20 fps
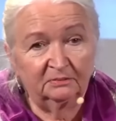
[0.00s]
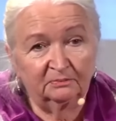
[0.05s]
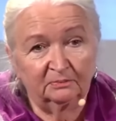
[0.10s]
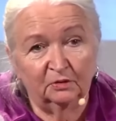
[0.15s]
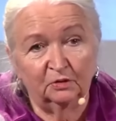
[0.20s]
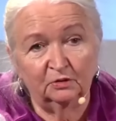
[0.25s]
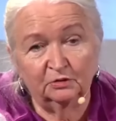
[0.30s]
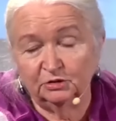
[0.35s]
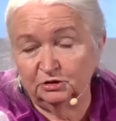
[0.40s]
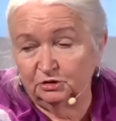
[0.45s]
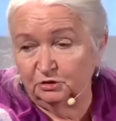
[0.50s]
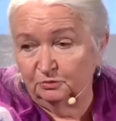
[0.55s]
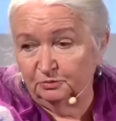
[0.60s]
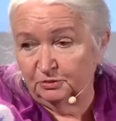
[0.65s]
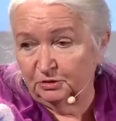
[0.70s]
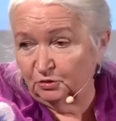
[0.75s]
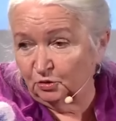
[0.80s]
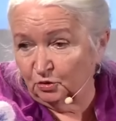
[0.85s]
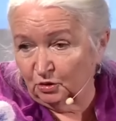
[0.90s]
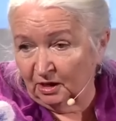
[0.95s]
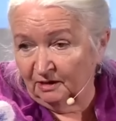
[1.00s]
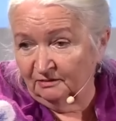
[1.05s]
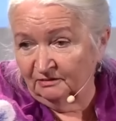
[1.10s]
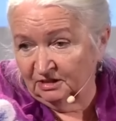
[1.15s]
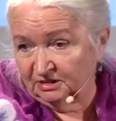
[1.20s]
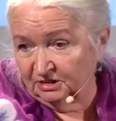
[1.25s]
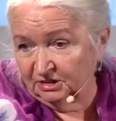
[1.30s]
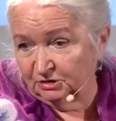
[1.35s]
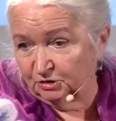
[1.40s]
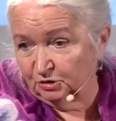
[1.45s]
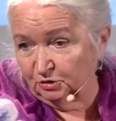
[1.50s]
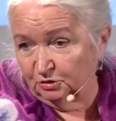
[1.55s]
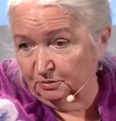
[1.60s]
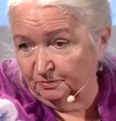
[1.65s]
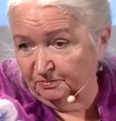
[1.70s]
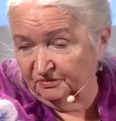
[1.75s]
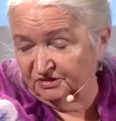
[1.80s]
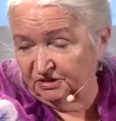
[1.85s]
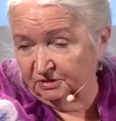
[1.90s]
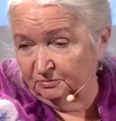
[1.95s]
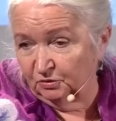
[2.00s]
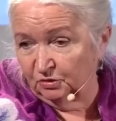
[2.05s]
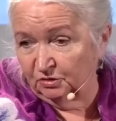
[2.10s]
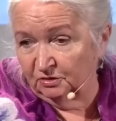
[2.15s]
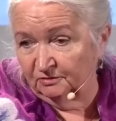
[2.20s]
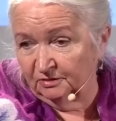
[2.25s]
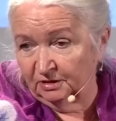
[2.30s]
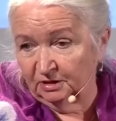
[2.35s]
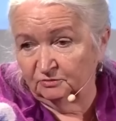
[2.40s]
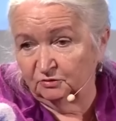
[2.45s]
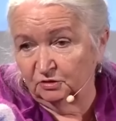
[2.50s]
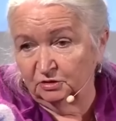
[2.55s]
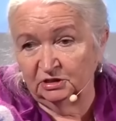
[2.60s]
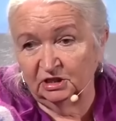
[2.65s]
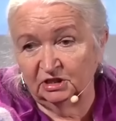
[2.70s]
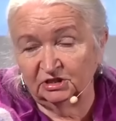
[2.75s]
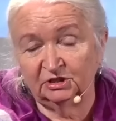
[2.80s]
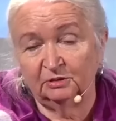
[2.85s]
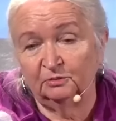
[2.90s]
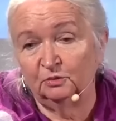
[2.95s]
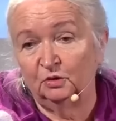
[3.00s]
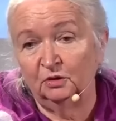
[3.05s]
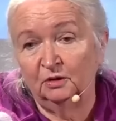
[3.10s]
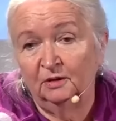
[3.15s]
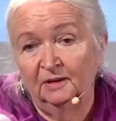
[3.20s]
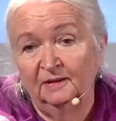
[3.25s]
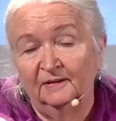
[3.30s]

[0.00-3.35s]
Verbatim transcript: полностью придурковатые, судя по всему, и говорят, вот нашему